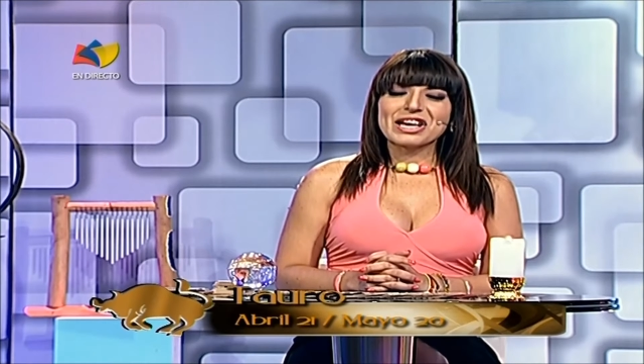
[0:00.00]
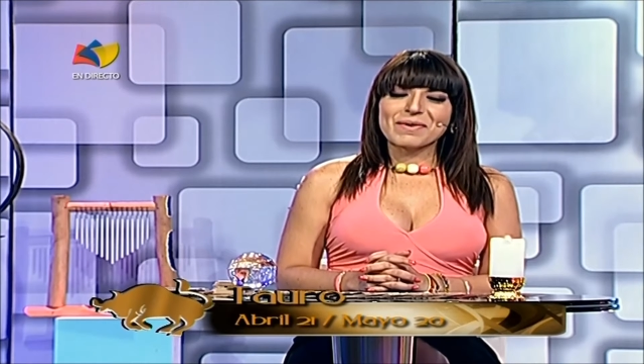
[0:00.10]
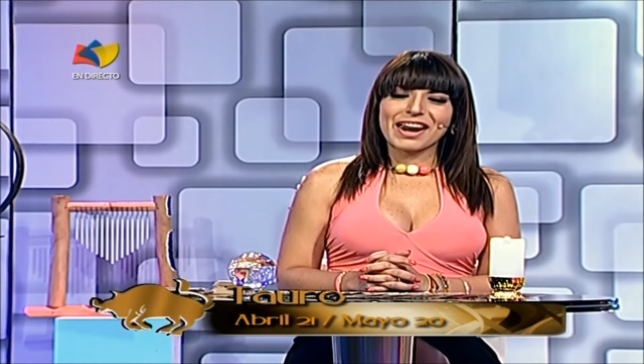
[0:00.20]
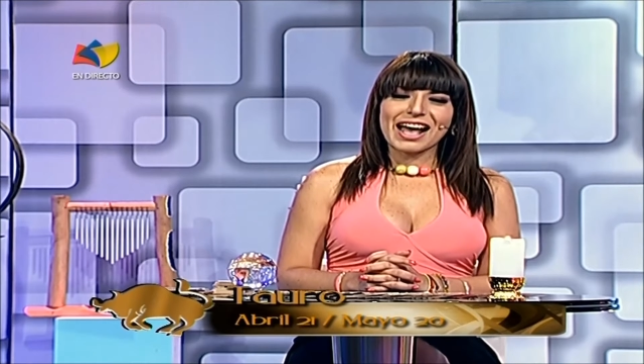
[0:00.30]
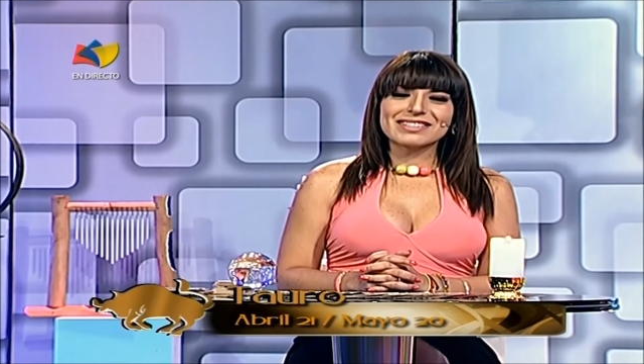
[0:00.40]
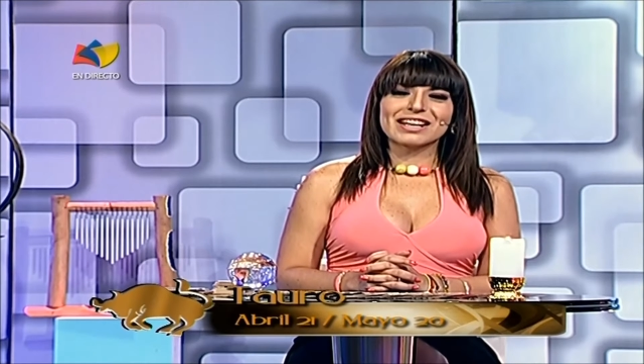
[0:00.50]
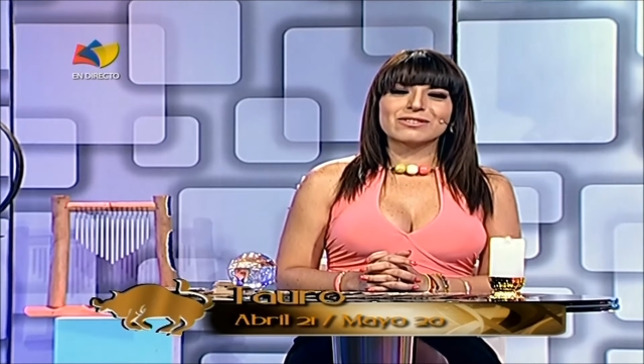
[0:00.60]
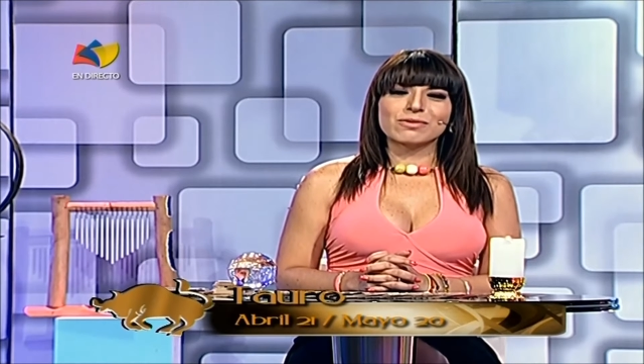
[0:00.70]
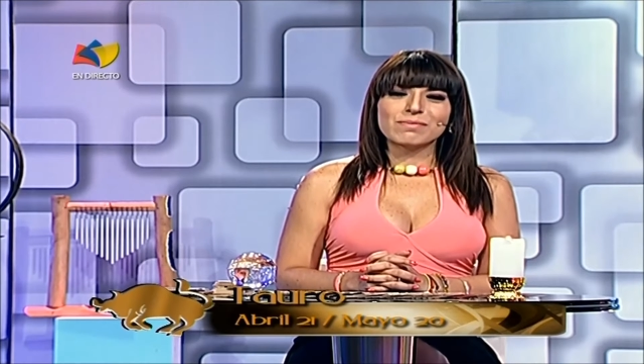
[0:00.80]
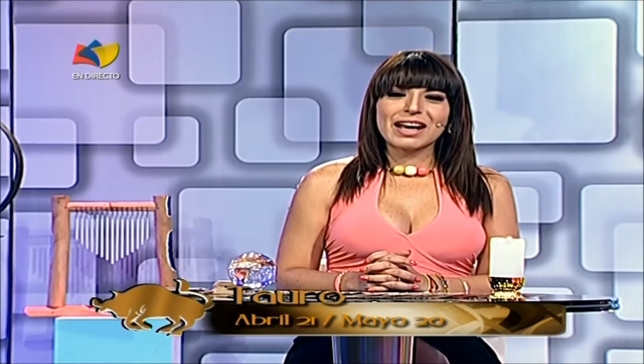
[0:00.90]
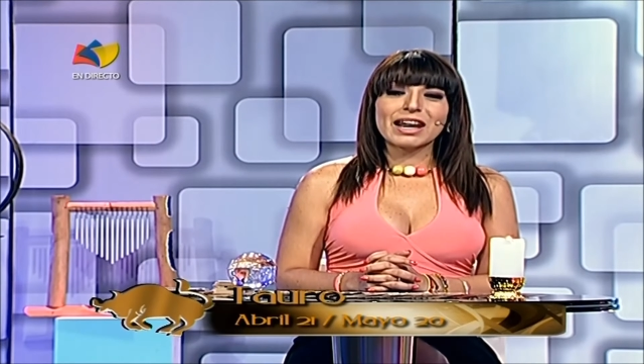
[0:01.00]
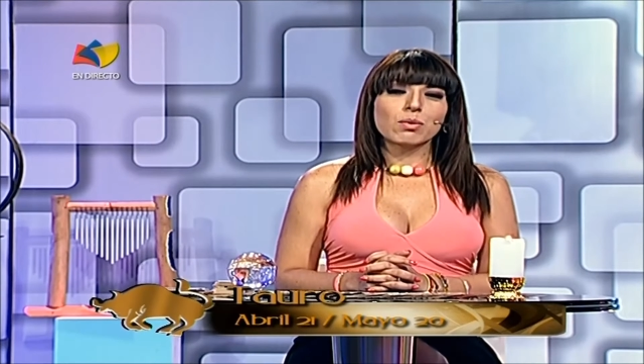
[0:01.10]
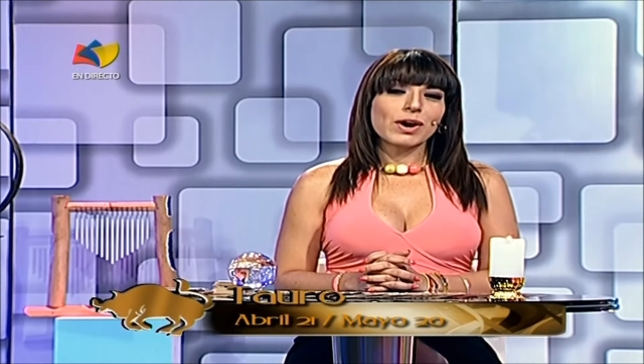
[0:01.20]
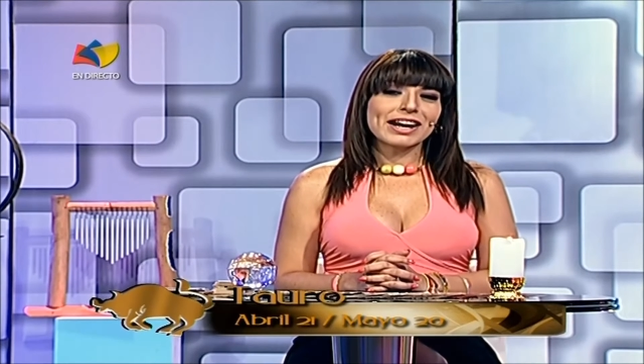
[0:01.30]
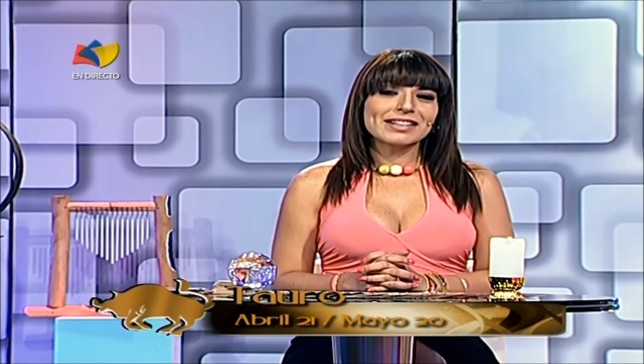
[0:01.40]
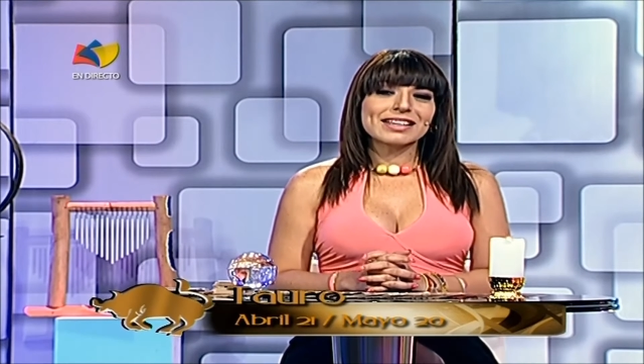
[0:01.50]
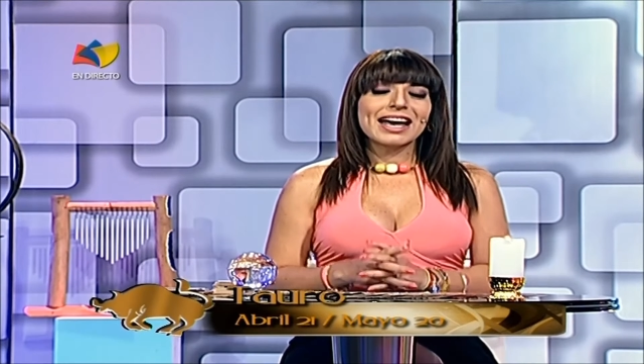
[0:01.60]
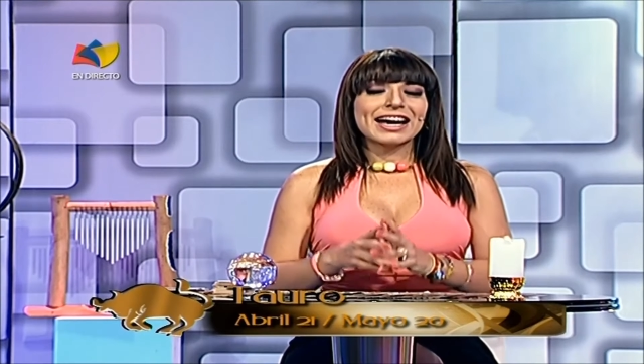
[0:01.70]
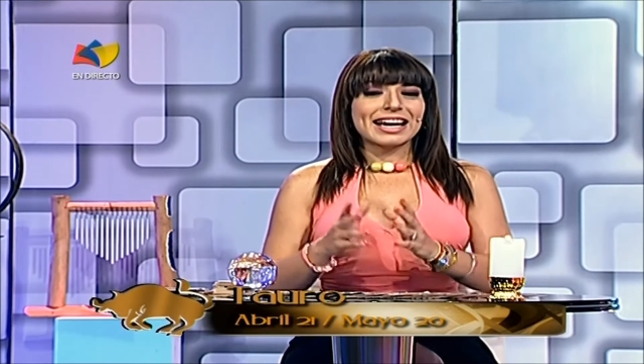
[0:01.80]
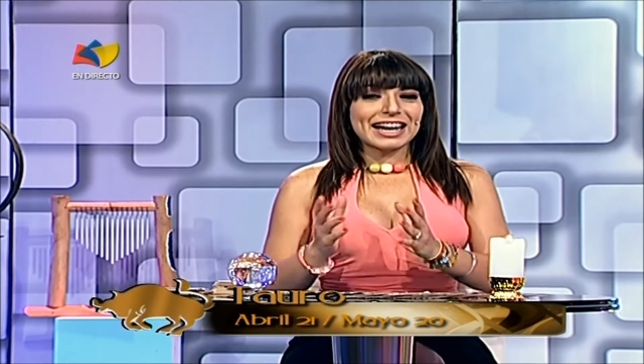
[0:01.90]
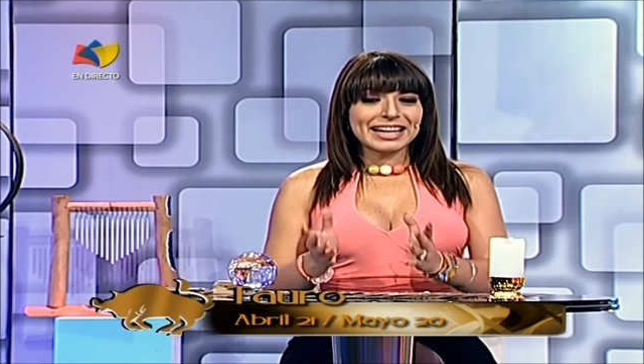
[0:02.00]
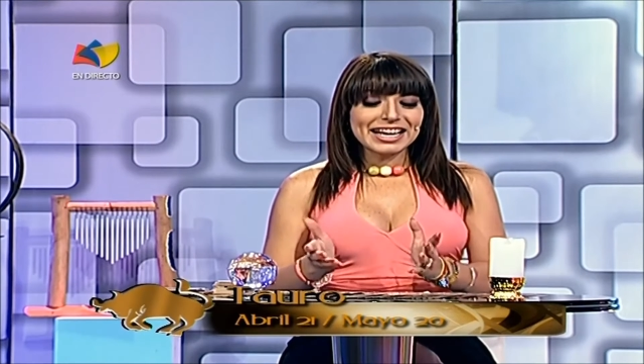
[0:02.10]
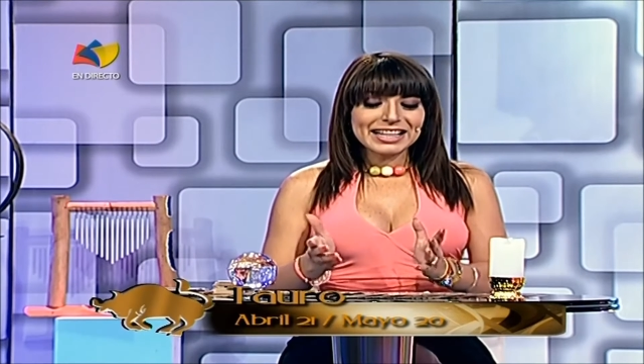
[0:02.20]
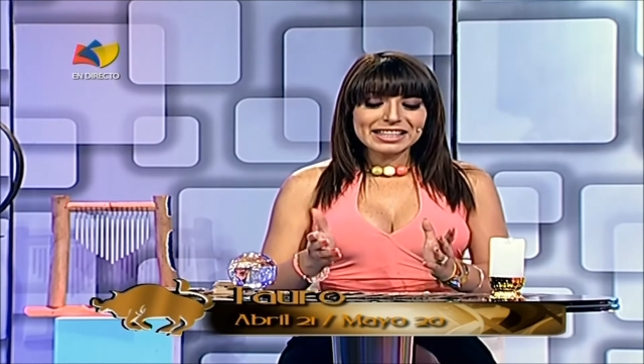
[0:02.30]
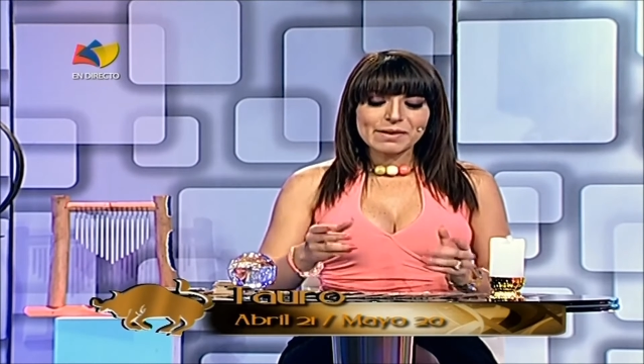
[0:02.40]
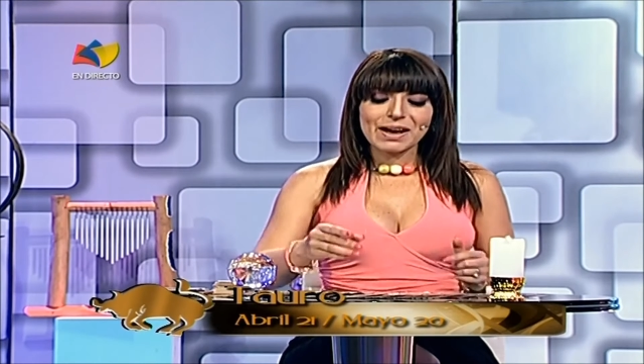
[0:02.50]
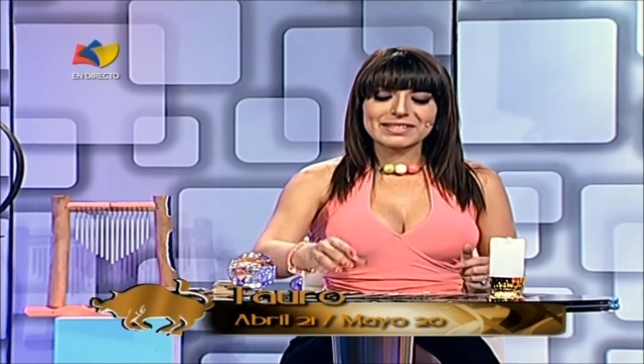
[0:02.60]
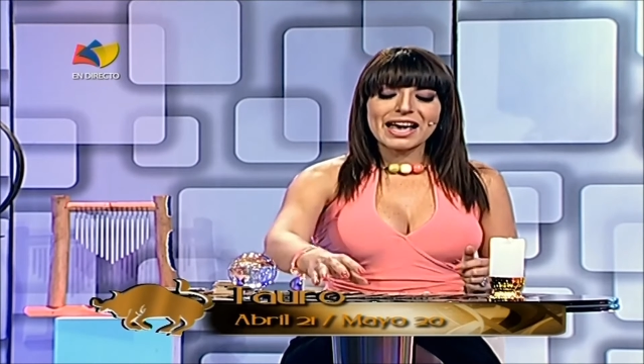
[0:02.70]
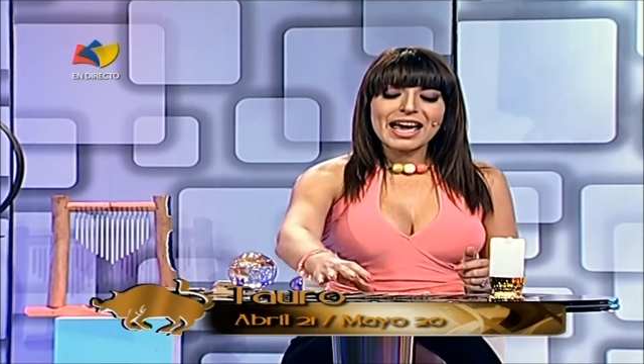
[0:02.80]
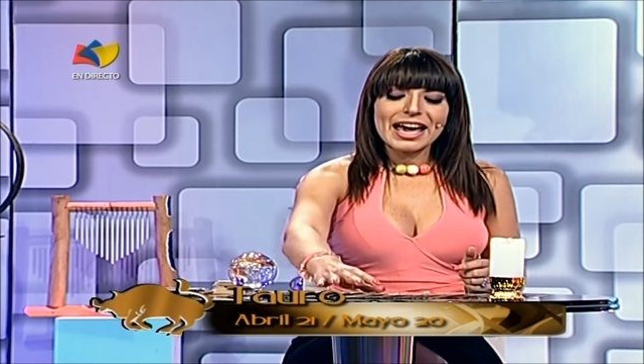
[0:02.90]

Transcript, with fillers: y verás que son más las buenas que las negativas.